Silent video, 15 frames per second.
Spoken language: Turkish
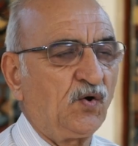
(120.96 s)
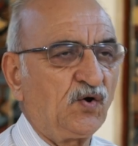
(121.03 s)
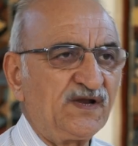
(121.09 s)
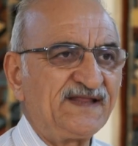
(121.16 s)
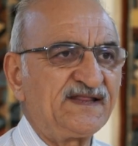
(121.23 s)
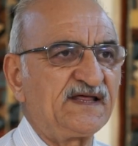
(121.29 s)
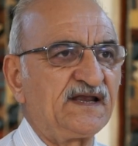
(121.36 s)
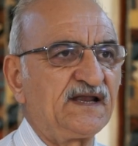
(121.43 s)

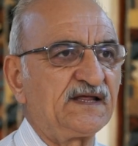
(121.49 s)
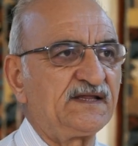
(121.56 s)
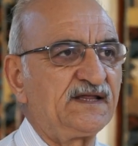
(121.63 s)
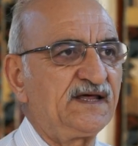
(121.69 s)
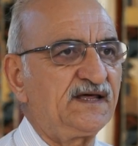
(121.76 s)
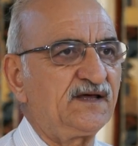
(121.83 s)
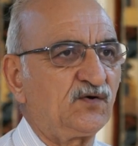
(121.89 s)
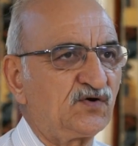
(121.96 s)
O nedenle
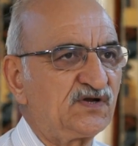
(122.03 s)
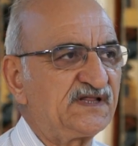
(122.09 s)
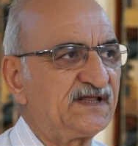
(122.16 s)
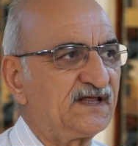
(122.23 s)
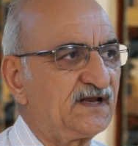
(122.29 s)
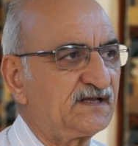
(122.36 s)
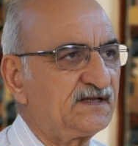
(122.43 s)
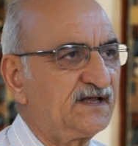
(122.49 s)
de o
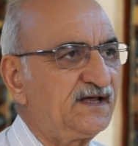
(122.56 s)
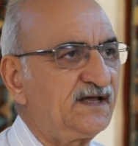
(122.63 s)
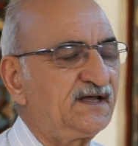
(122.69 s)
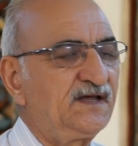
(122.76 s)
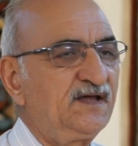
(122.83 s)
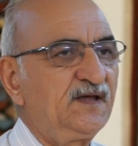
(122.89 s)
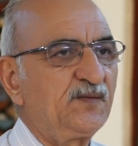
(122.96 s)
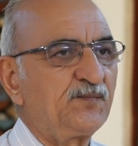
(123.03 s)
nedenle de
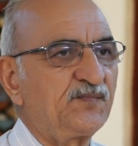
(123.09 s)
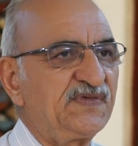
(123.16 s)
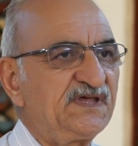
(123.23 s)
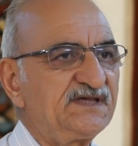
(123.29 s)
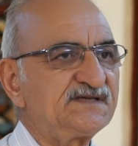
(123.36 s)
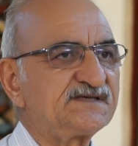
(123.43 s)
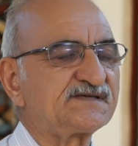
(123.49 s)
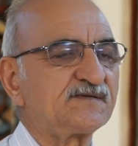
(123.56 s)

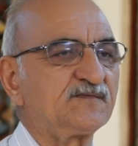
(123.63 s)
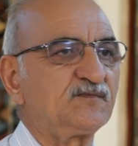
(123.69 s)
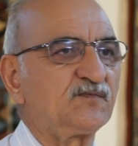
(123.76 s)
biz